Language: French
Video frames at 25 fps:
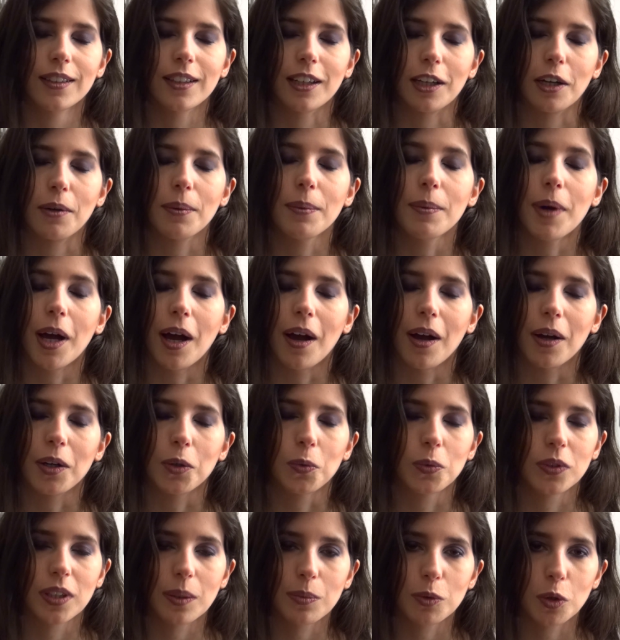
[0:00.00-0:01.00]
est quand même un
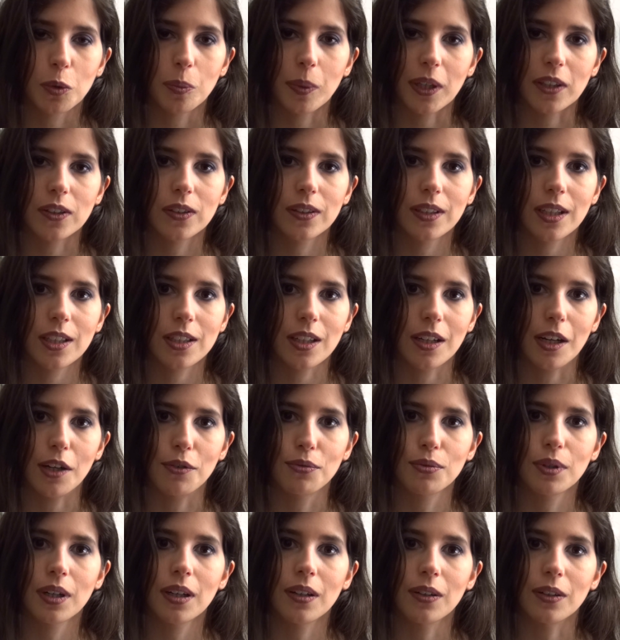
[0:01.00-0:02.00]
concept de personnage à la
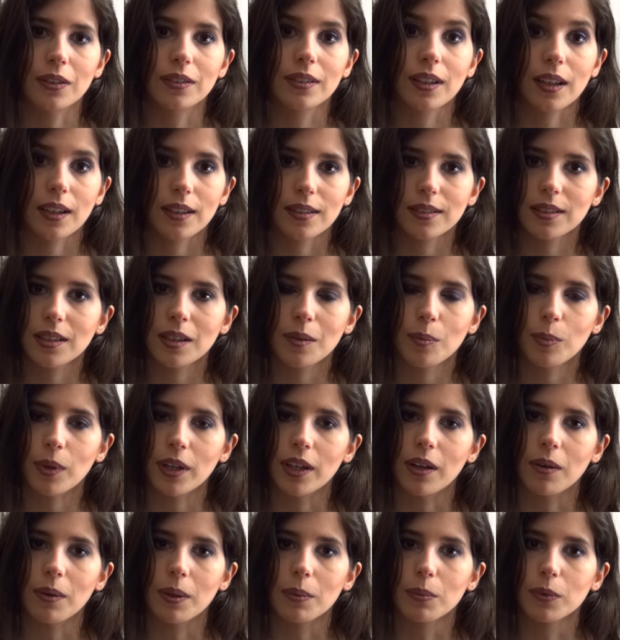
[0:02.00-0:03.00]
fois très
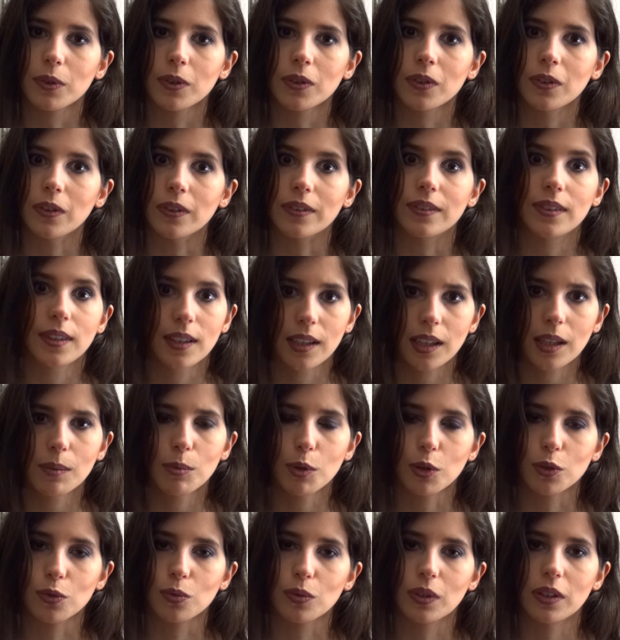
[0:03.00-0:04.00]
simple et en même temps
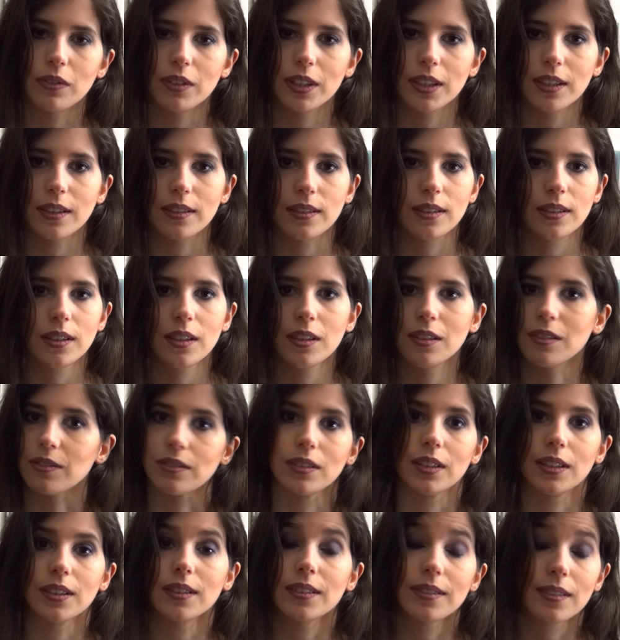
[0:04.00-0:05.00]
terrible dans son efficacité
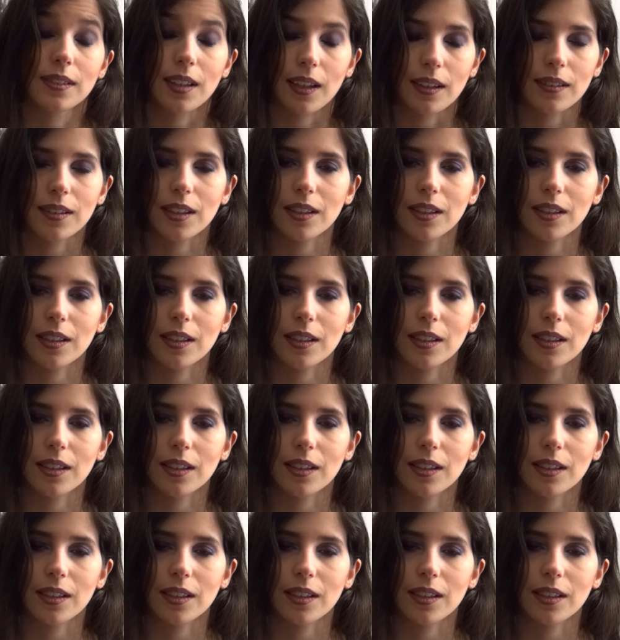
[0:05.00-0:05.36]
très